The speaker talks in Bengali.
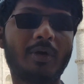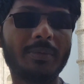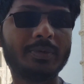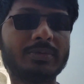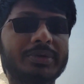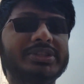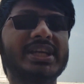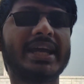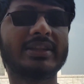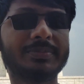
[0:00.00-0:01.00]
অপূর্বর যে
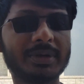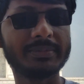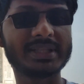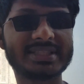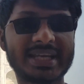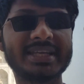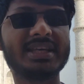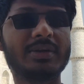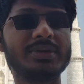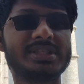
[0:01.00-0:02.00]
এত পরিমাণ
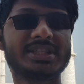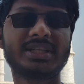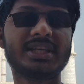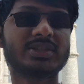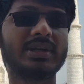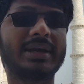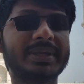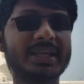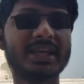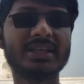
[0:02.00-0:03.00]
চাহিদা রয়েছে সেটি আসলে আমি
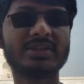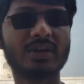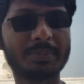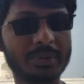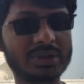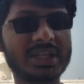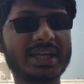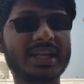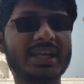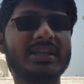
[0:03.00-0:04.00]
এই
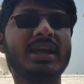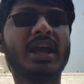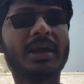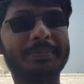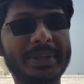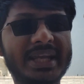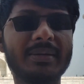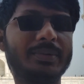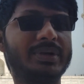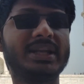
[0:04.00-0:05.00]
পত্রিকার এই
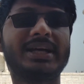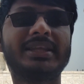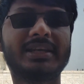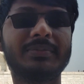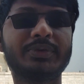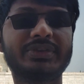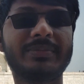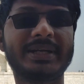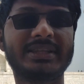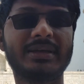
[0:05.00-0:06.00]
বিজ্ঞাপনটি না দেখলে বুঝতে
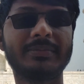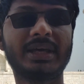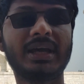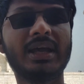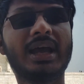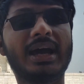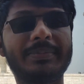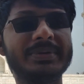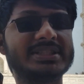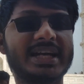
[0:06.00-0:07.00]
পারতাম না
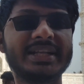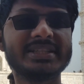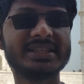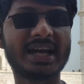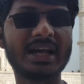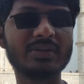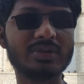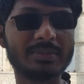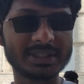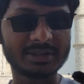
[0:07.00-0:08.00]
আপনি জানেন যে
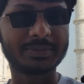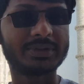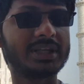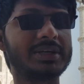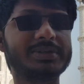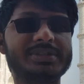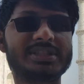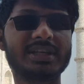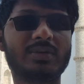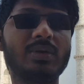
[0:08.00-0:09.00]
আনন্দবাজার পত্রিকা
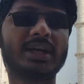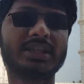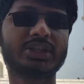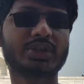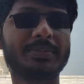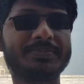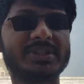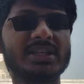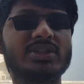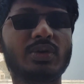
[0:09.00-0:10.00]
হচ্ছে কলকাতার
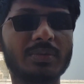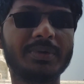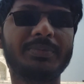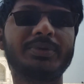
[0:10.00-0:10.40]
সবচেয়ে জনপ্রিয়